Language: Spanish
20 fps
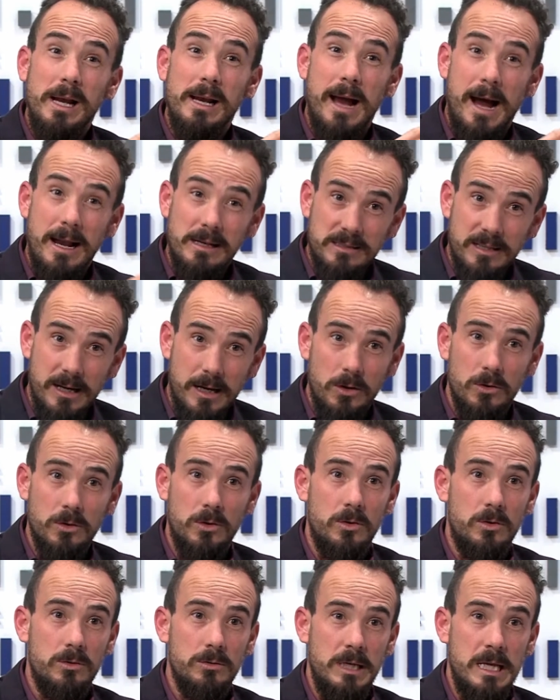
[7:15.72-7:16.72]
del
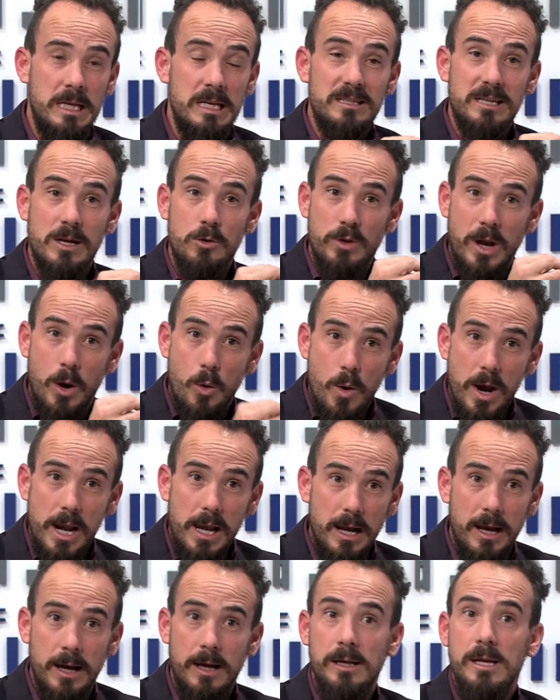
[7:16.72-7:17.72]
calzado inician una
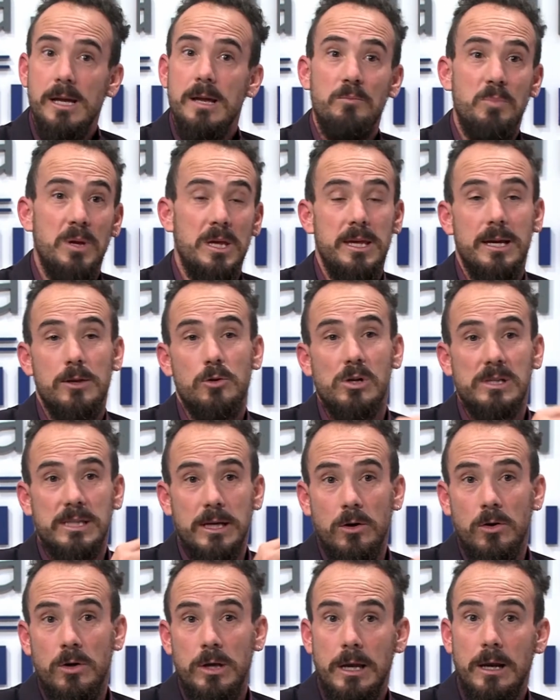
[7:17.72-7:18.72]
huelga pidiendo el
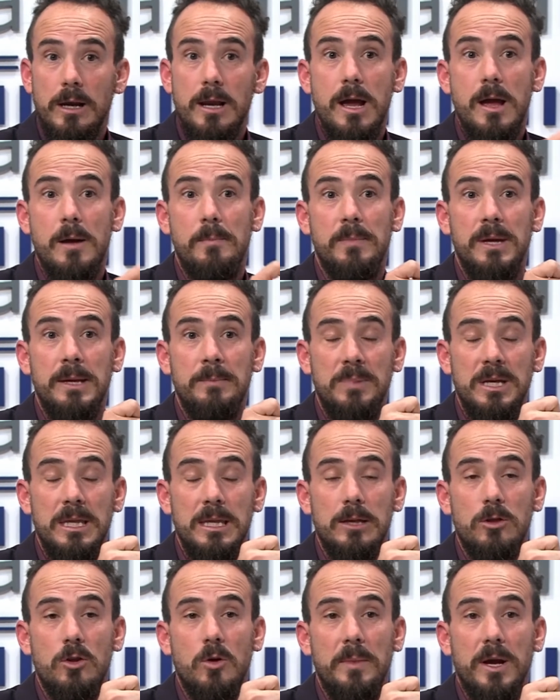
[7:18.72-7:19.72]
sábado de inglés, eh,
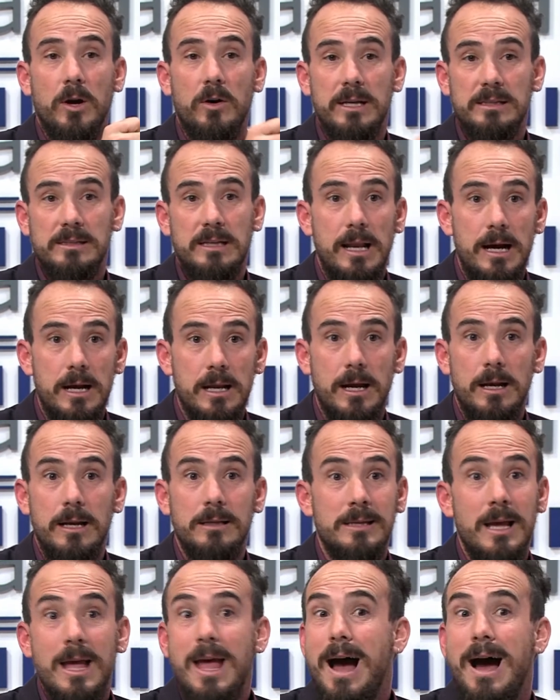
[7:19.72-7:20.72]
pidiendo mejoras
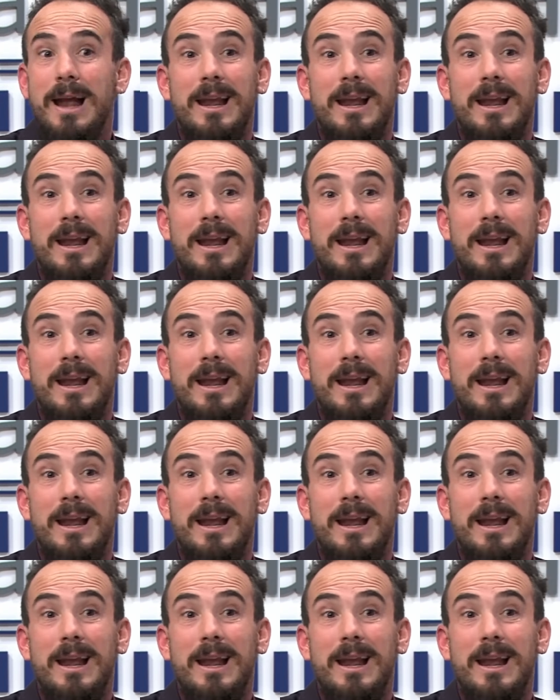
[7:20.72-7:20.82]
salariales,